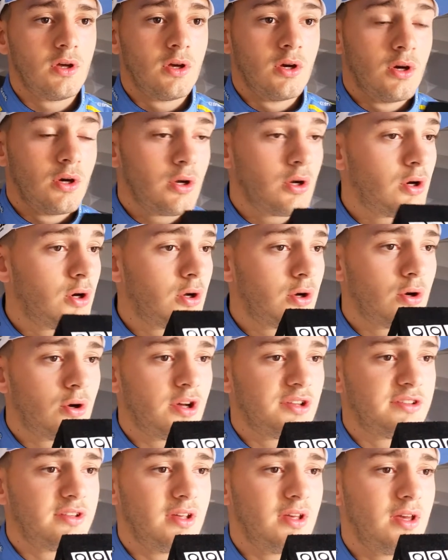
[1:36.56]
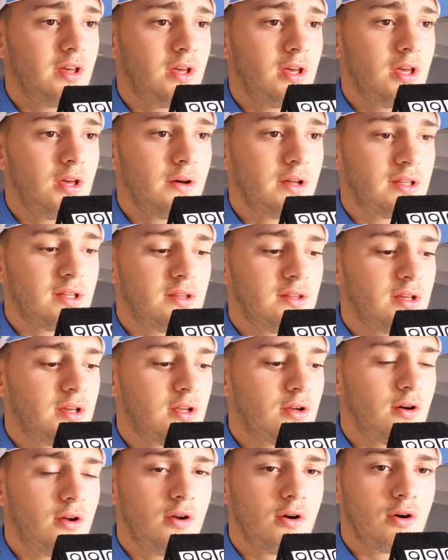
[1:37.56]
No, no, hace bastante que
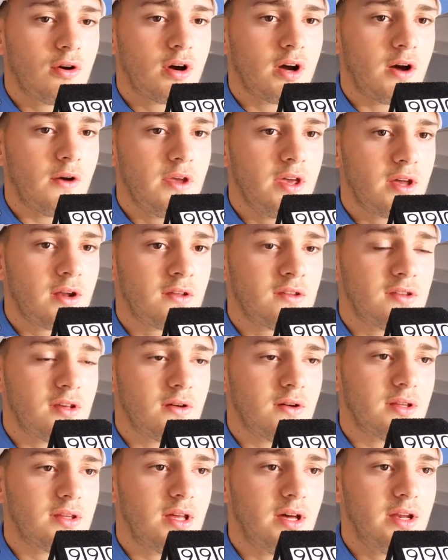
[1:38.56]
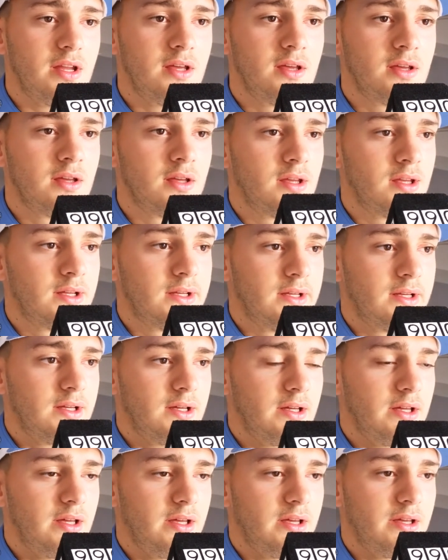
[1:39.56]
no hablo con Javier Ciabatari.
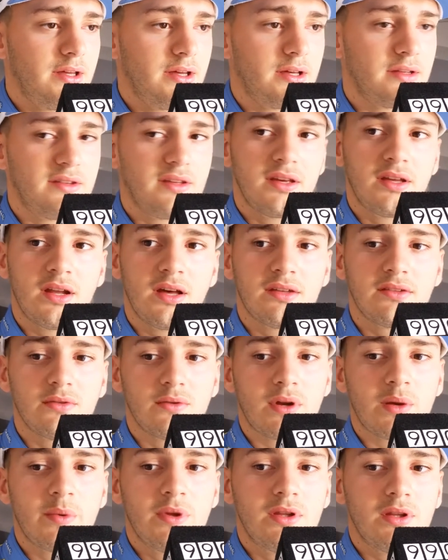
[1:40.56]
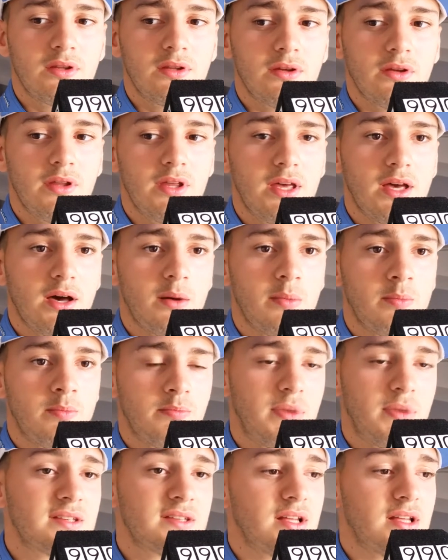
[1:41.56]
Eh, así que nada, seguramente estos días
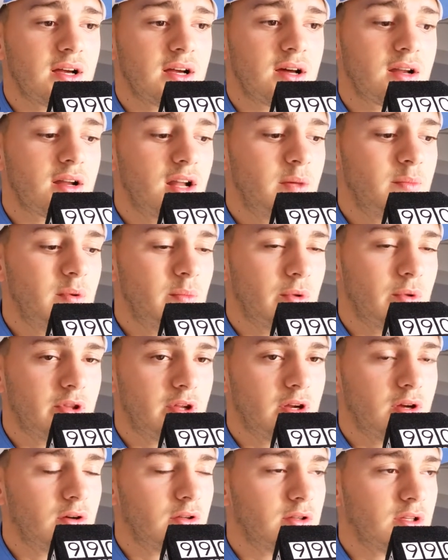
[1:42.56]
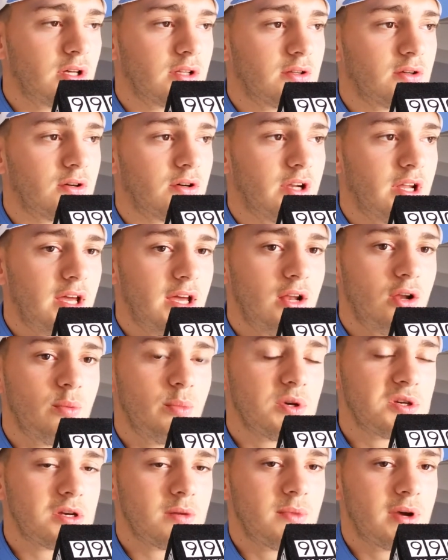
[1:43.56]
pasa la carrera y me pondré en contacto con él o
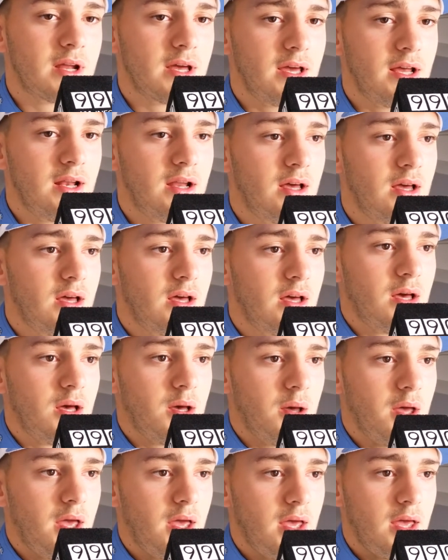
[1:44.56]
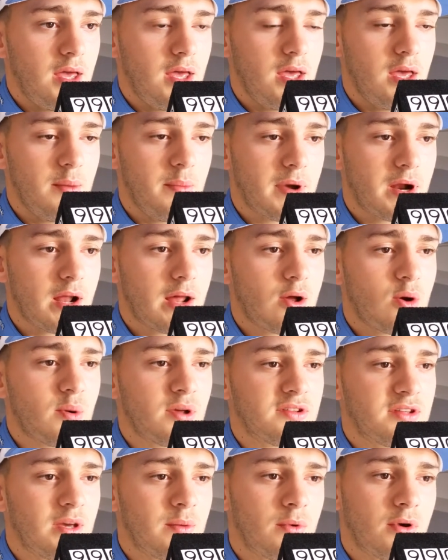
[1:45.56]
me llamará él eh, para ver cómo
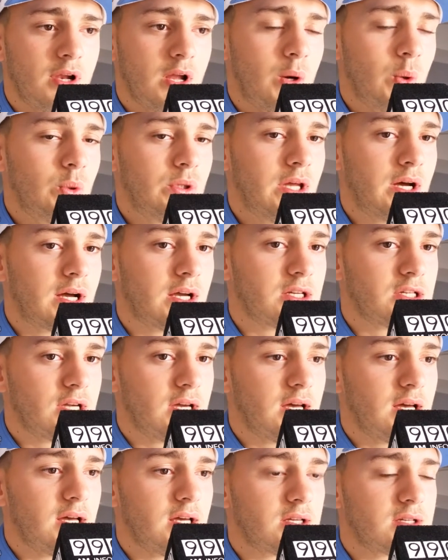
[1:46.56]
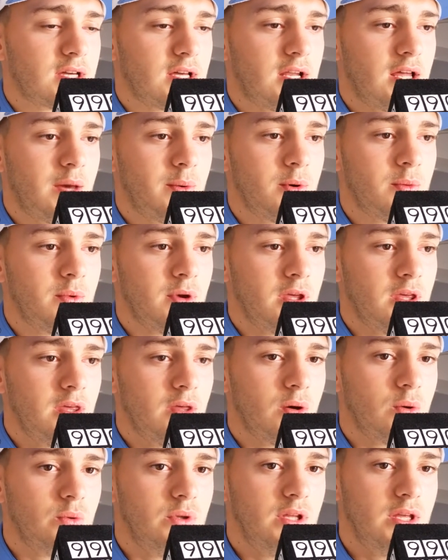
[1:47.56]
hacemos. La butaca ya, ya la hemos
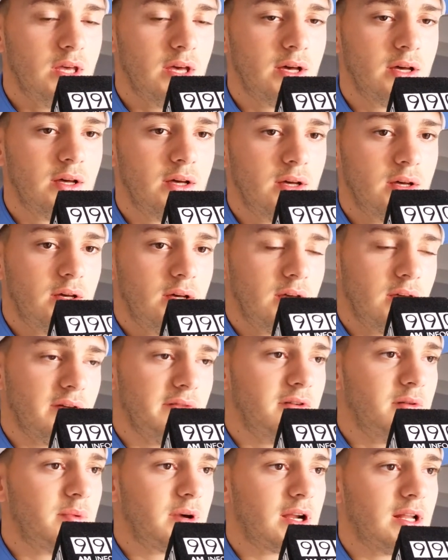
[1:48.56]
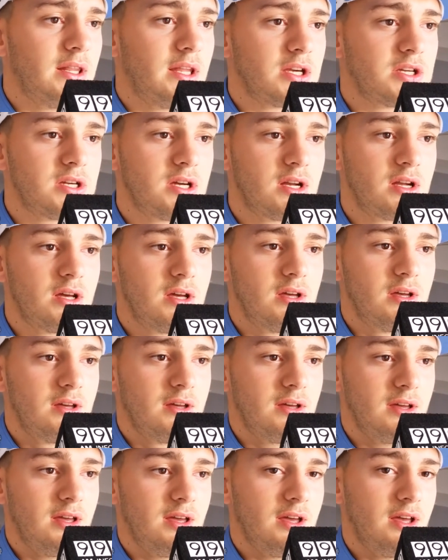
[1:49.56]
medido un día, que fui para el taller.
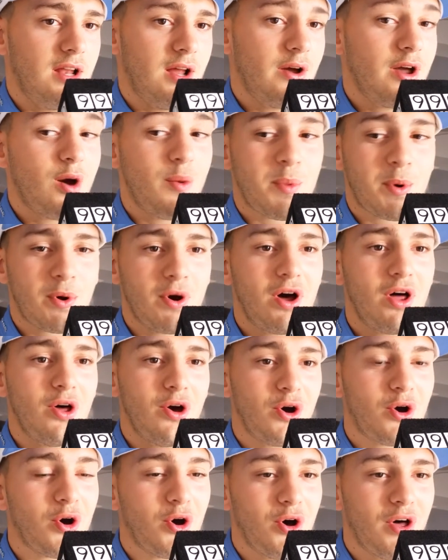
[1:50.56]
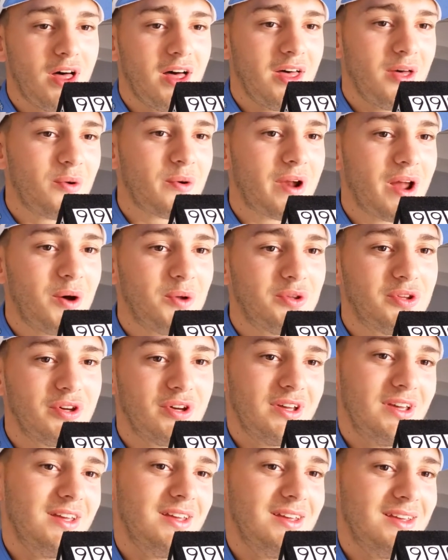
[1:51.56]
Eh, la habíamos probado en joda de un auto
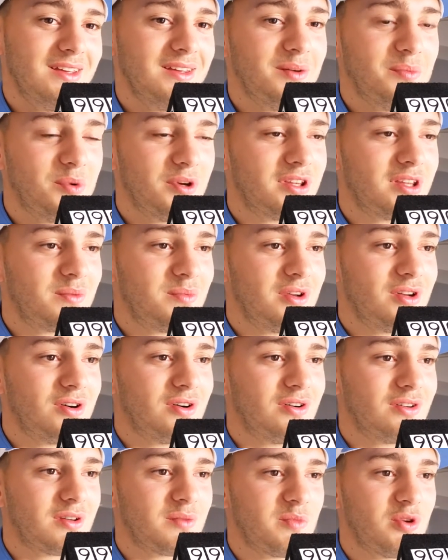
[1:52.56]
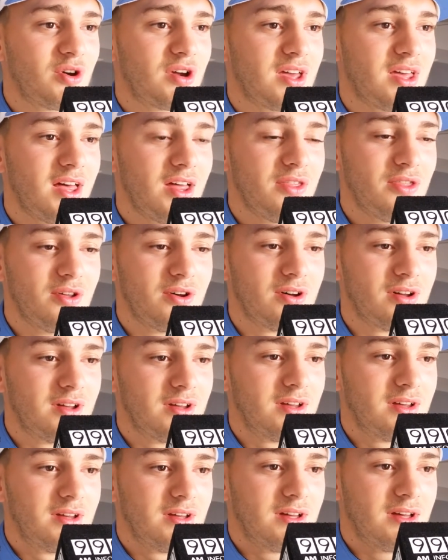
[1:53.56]
y después terminó, terminó quedando.
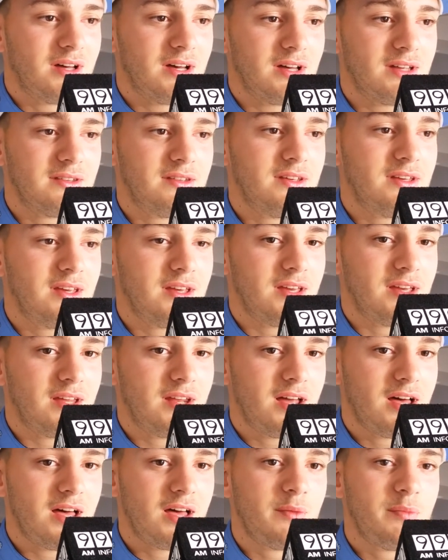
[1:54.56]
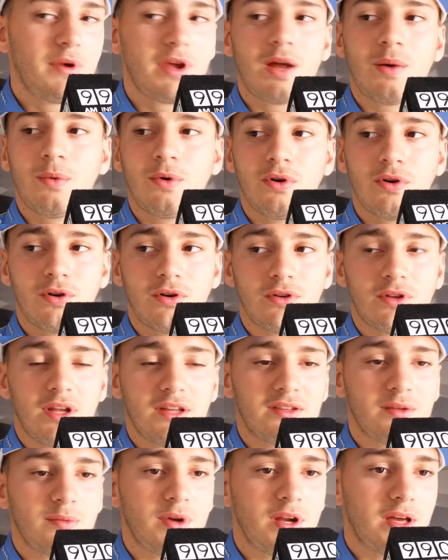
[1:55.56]
Así que nada, esperamos la
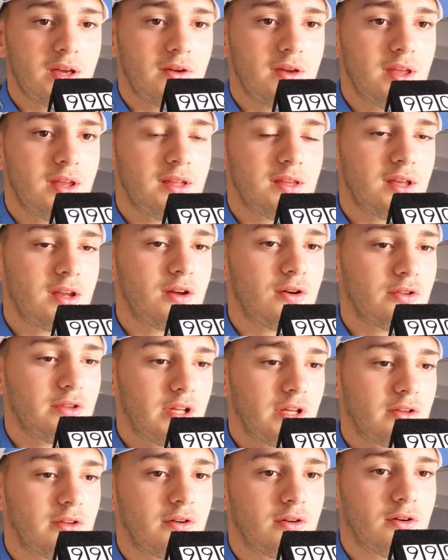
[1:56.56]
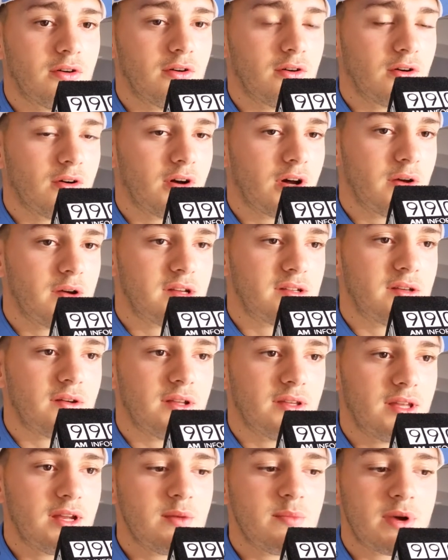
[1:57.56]
semana que viene estar en contacto con, Javier
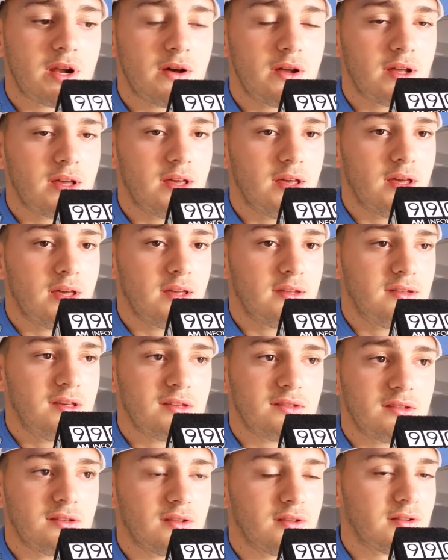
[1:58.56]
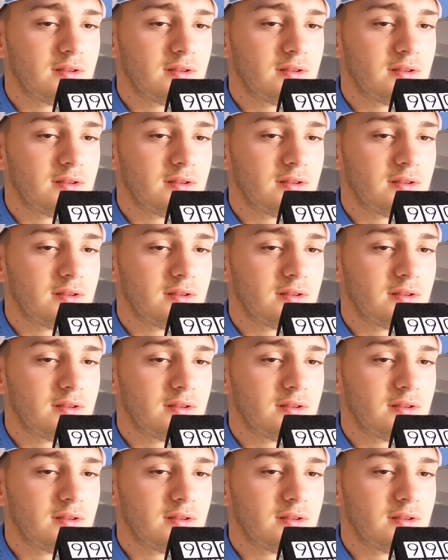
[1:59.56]
Sebatari para ver qué, se hace.